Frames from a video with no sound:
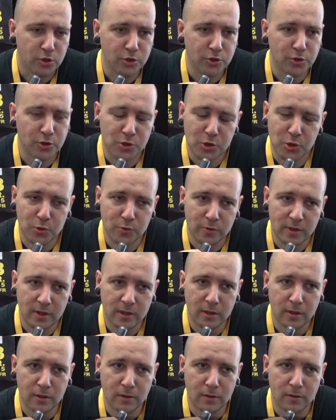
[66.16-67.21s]
Je
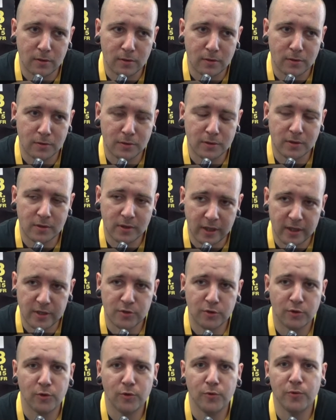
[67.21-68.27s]
suis euh,
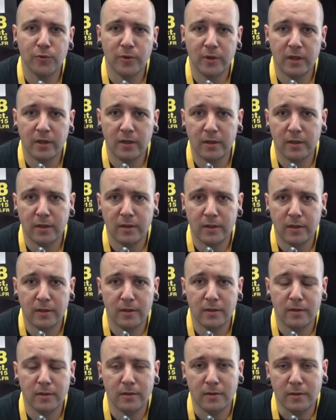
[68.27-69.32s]
très heureux
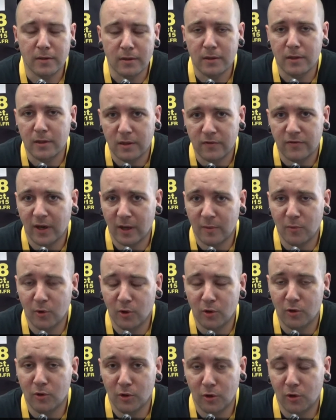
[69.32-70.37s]
et,
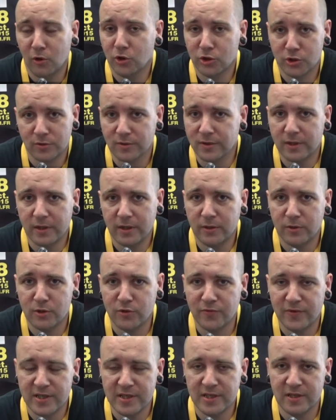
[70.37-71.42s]
vraiment euh, enchanté de
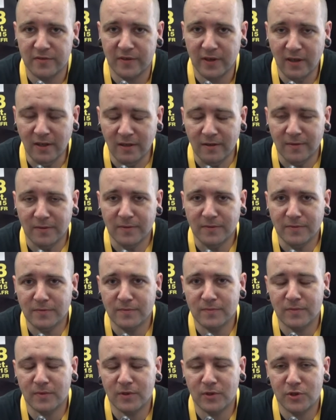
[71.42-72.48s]
ce festival.
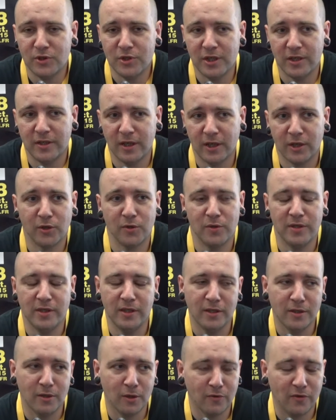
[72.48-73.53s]
J'ai été
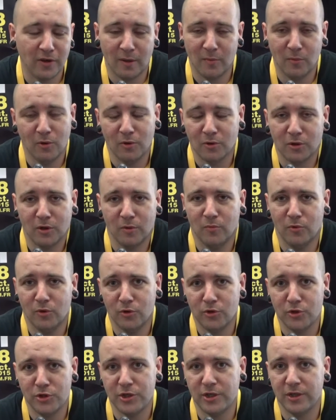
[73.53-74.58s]
accueilli euh, vraiment
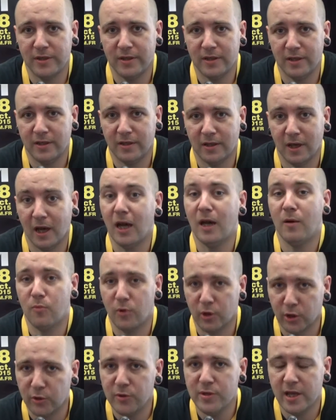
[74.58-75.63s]
comme j'ai été
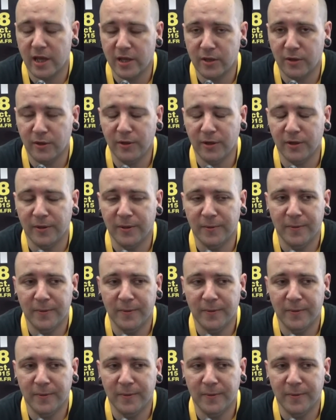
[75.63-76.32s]
rarement accueilli ailleurs.